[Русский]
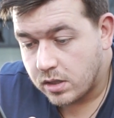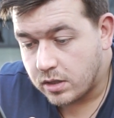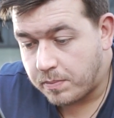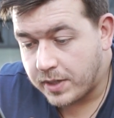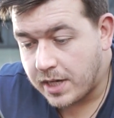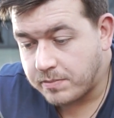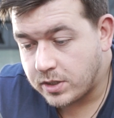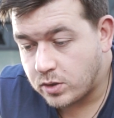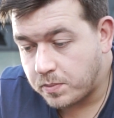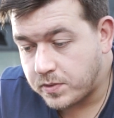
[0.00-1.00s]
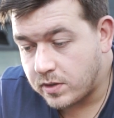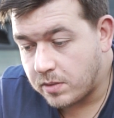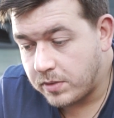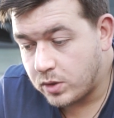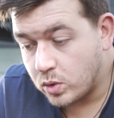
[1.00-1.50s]
Добираемся,
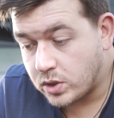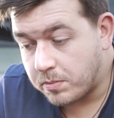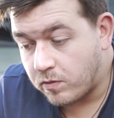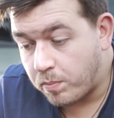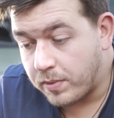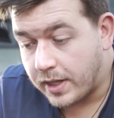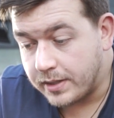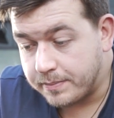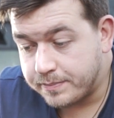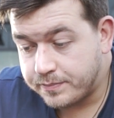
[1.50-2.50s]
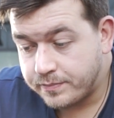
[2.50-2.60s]
собственно, мы до самого плана.